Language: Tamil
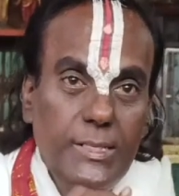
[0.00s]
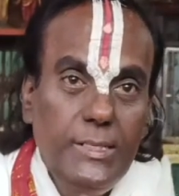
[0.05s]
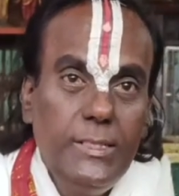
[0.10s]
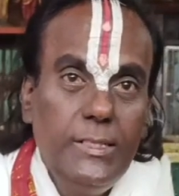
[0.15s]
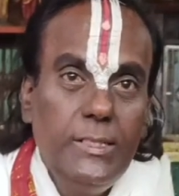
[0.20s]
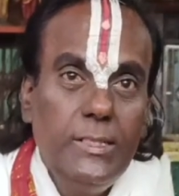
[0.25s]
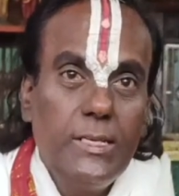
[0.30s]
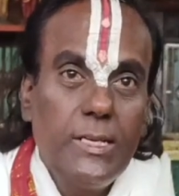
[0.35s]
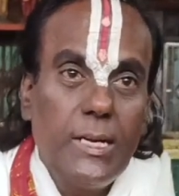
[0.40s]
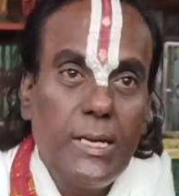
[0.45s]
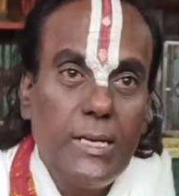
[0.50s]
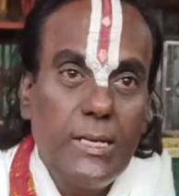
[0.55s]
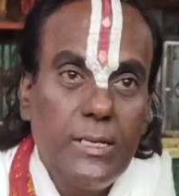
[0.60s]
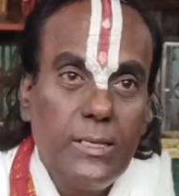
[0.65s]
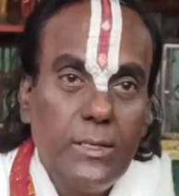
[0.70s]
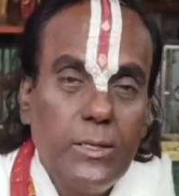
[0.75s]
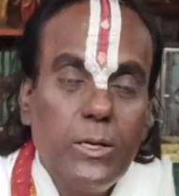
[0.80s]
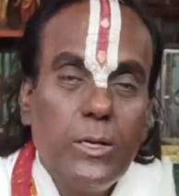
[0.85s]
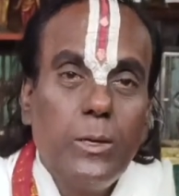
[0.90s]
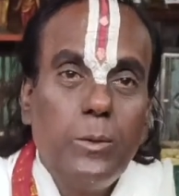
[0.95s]

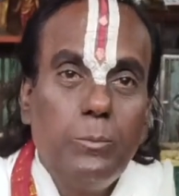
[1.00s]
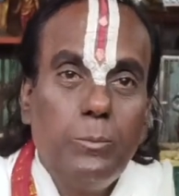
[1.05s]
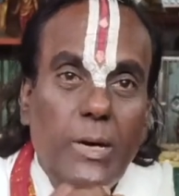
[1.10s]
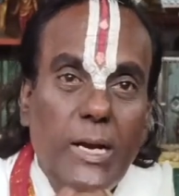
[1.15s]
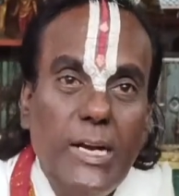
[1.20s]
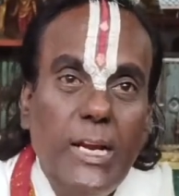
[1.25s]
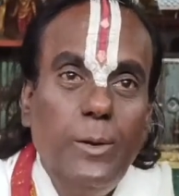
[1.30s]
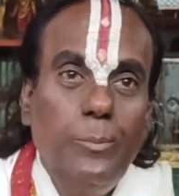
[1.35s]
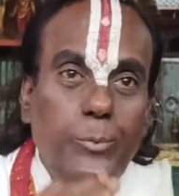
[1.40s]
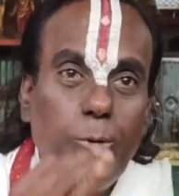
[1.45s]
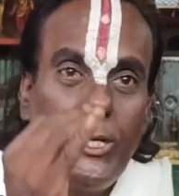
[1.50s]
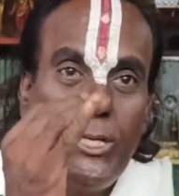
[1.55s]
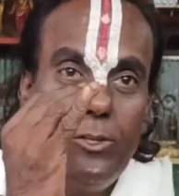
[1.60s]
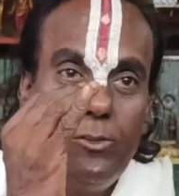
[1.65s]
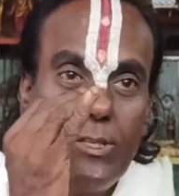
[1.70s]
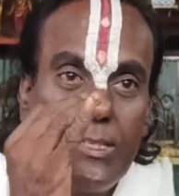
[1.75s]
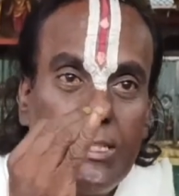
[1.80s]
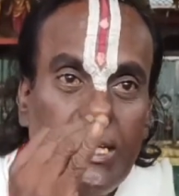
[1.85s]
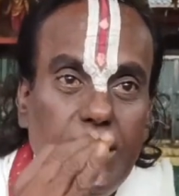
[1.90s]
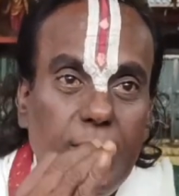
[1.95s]
இந்திரன் மழை
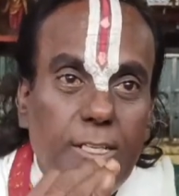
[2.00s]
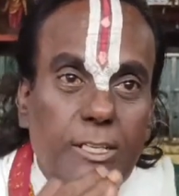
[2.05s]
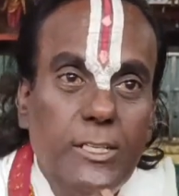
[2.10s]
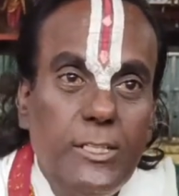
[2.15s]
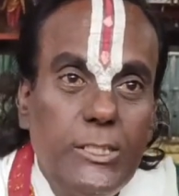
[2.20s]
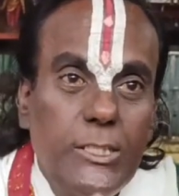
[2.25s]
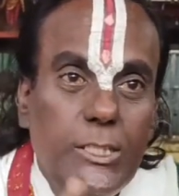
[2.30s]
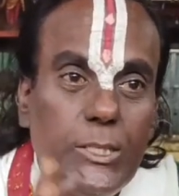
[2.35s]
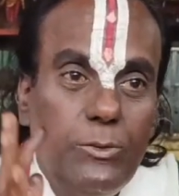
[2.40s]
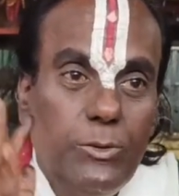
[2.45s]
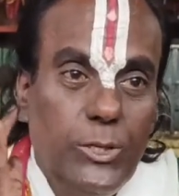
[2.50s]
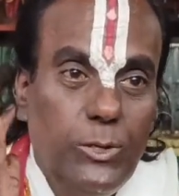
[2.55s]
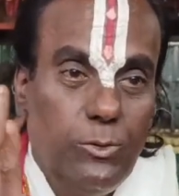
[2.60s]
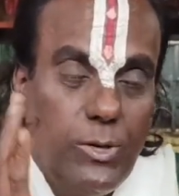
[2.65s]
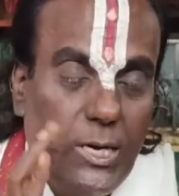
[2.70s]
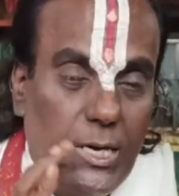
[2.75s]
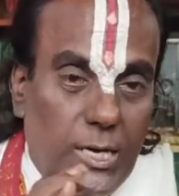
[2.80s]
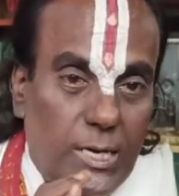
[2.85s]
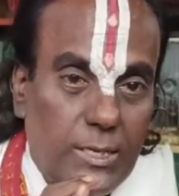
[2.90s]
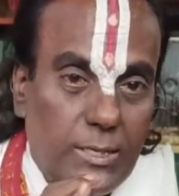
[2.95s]
பொழிவதை நிறுத்தி
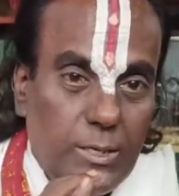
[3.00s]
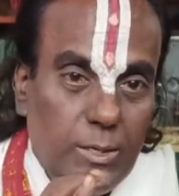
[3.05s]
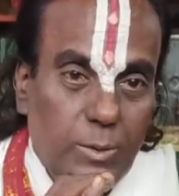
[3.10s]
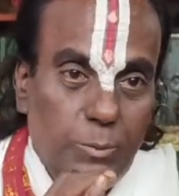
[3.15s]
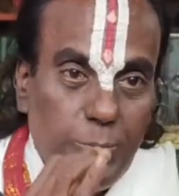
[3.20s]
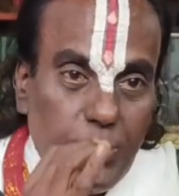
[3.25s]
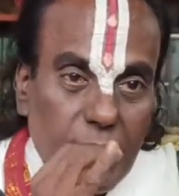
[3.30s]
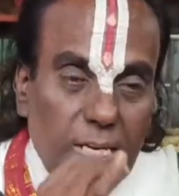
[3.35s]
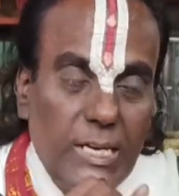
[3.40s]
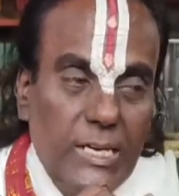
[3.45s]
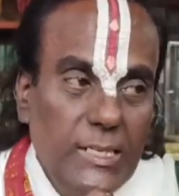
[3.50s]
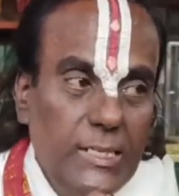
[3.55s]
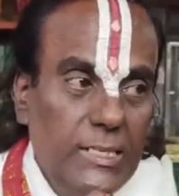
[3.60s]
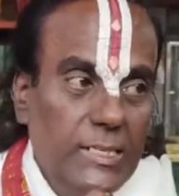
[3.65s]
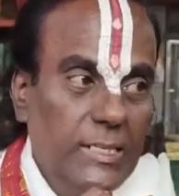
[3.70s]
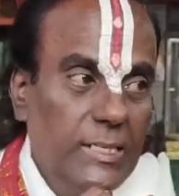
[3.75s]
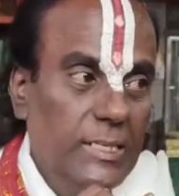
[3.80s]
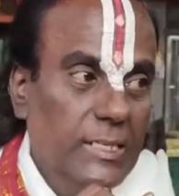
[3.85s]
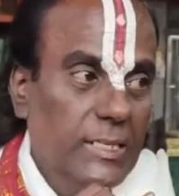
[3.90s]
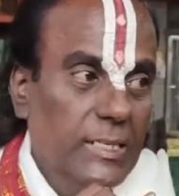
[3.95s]
விடுவான்
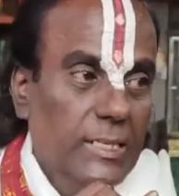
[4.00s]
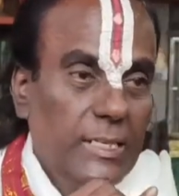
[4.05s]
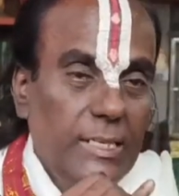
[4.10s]
பிறகு